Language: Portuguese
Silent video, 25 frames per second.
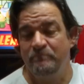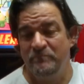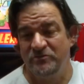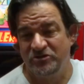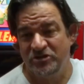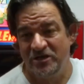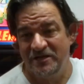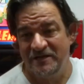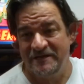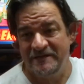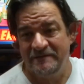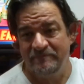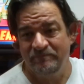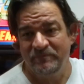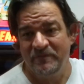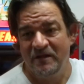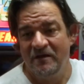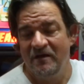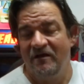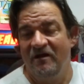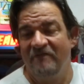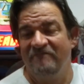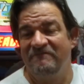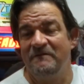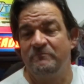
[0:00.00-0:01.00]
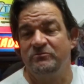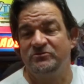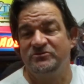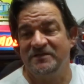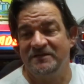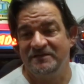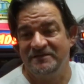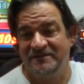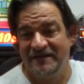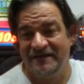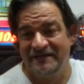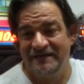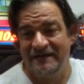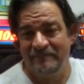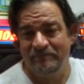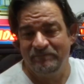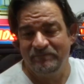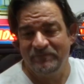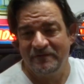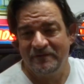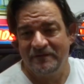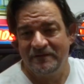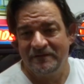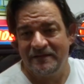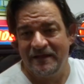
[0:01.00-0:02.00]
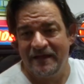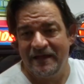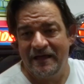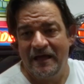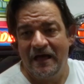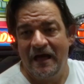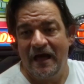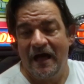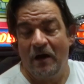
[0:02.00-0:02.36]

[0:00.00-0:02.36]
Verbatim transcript: Michelin, ao Fábio Santana, né?